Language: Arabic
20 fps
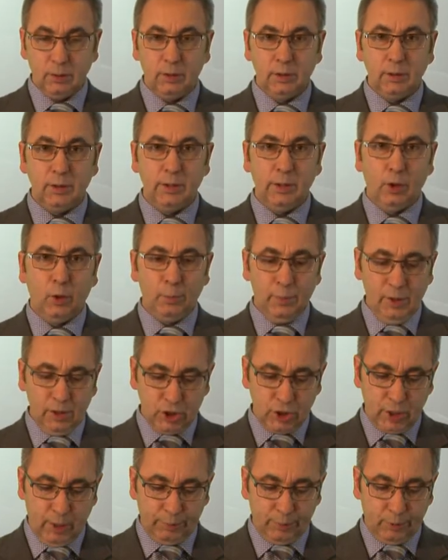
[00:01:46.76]
يومت
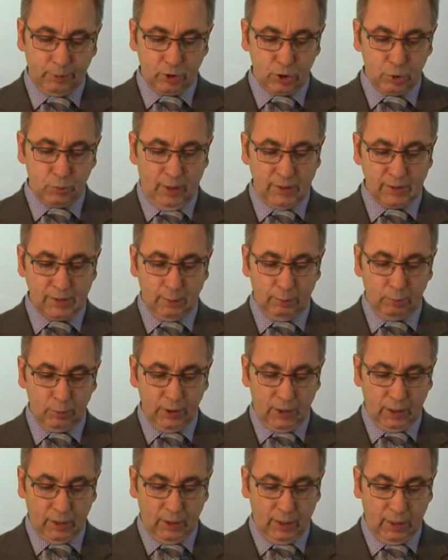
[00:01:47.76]
شبثو شو صبو
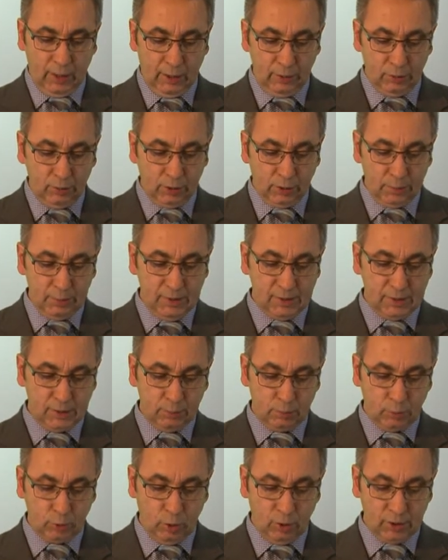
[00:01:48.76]
يرحانو
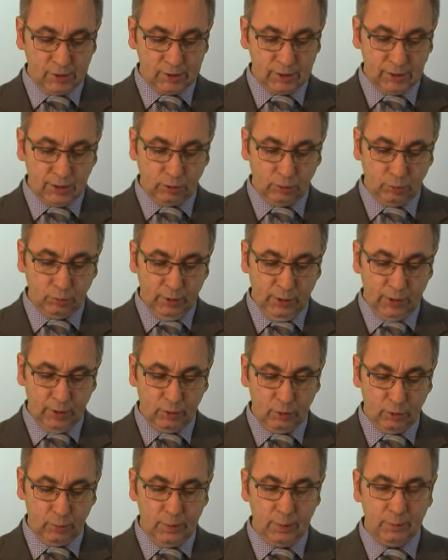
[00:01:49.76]
جميسم كونسر دو
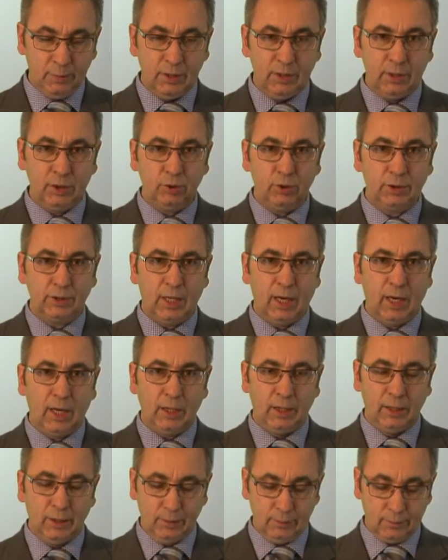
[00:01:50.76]
عيدو بمذيتوت
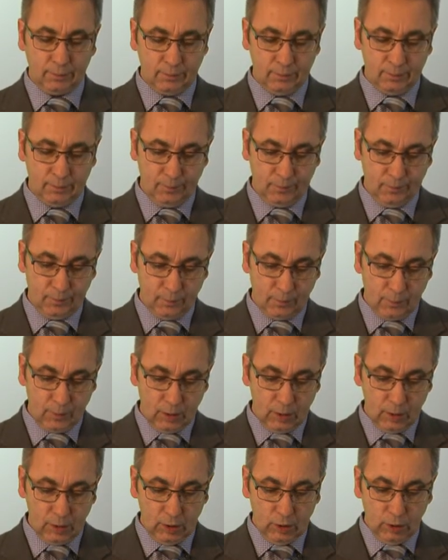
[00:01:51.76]
أهلن
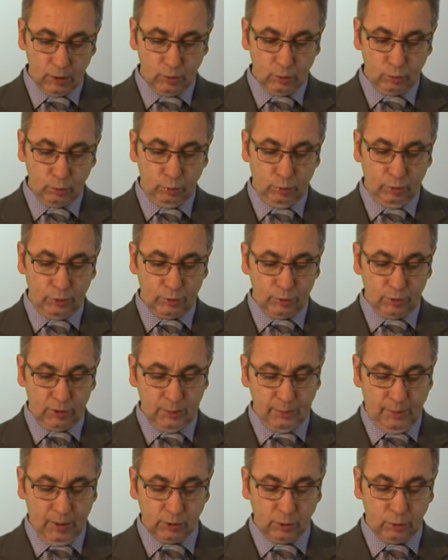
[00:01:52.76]
وحضرو
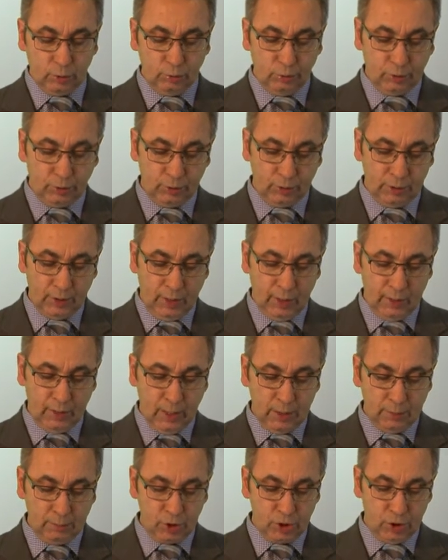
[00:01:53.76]
ديم عدرون ثود
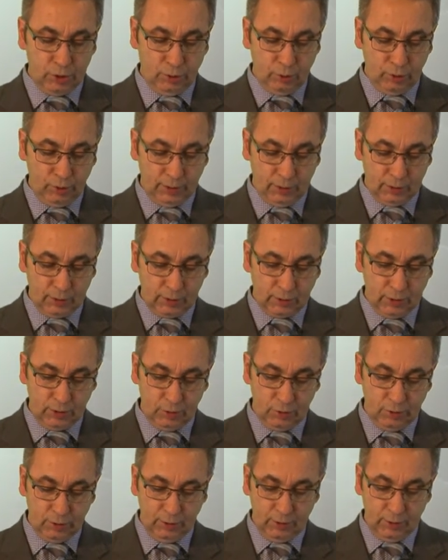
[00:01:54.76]
حنان مشي حويت
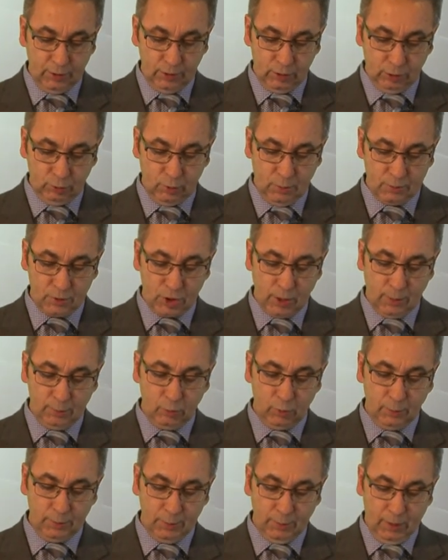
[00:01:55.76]
كتيو يذيعو
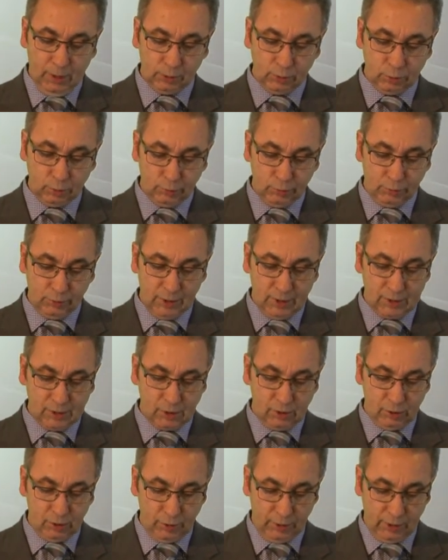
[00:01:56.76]
ومشامهو بيم عدرون ثود
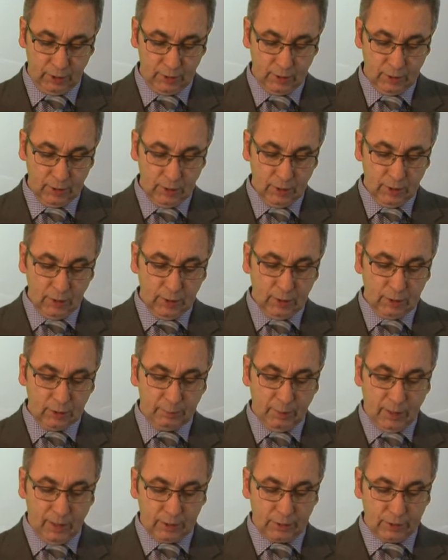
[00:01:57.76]
سريوي
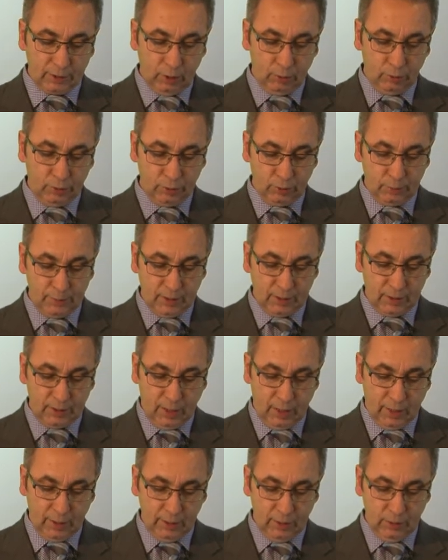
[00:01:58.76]
بأسراوت بيت
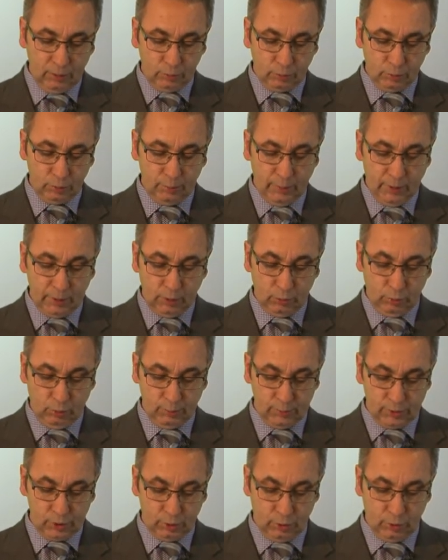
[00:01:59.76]
نهرين ودمدن
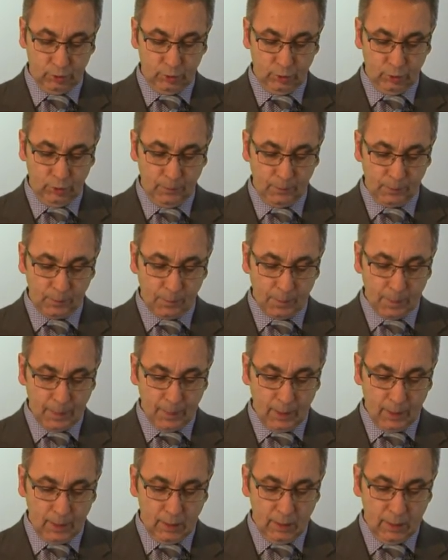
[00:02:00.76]
حمص عويو
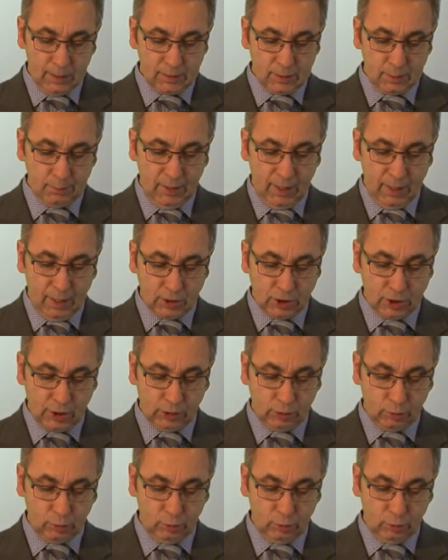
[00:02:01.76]
سملي أتشاته